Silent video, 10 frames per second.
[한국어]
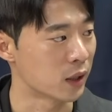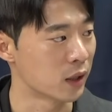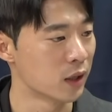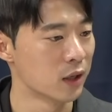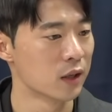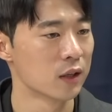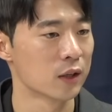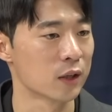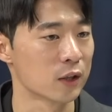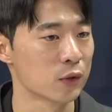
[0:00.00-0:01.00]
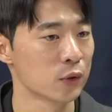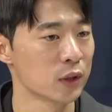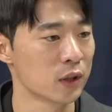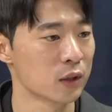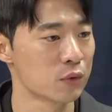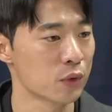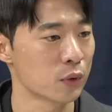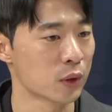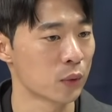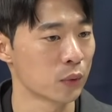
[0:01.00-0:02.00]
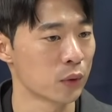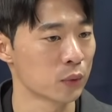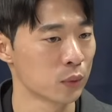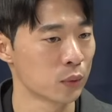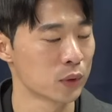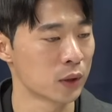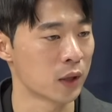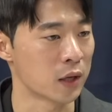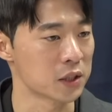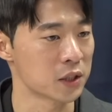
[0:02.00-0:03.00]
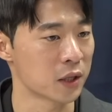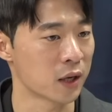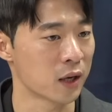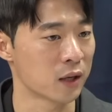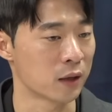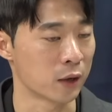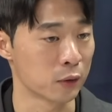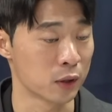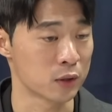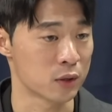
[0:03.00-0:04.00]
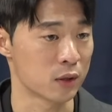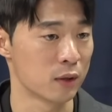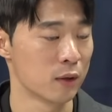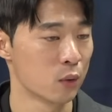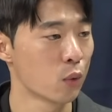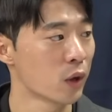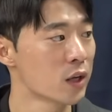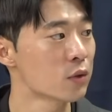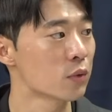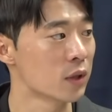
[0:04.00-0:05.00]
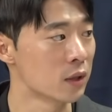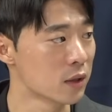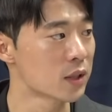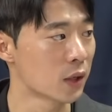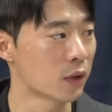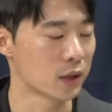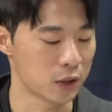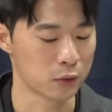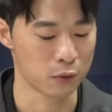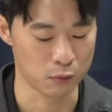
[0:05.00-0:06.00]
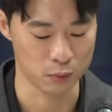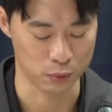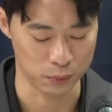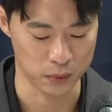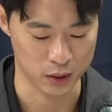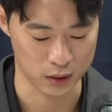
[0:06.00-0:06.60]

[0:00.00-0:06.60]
예. 예, 그러니까 윤석열 대통령도 그때 당시에 당연히 이제 혹할 수 있는 상황이었던 걸로 보입니다.